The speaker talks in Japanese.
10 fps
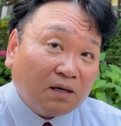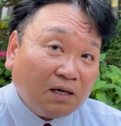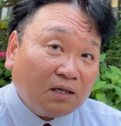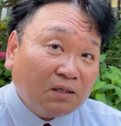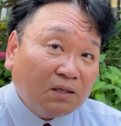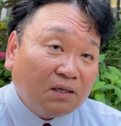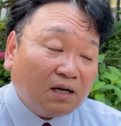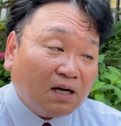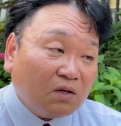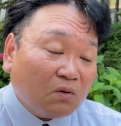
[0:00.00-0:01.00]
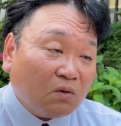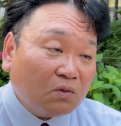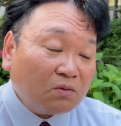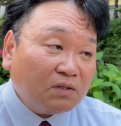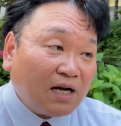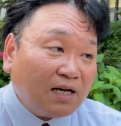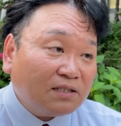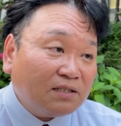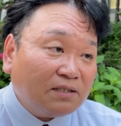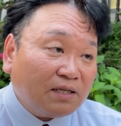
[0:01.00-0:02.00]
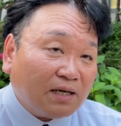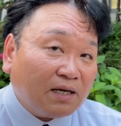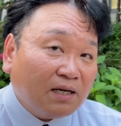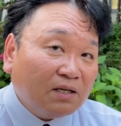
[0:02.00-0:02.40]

があの本当に安心して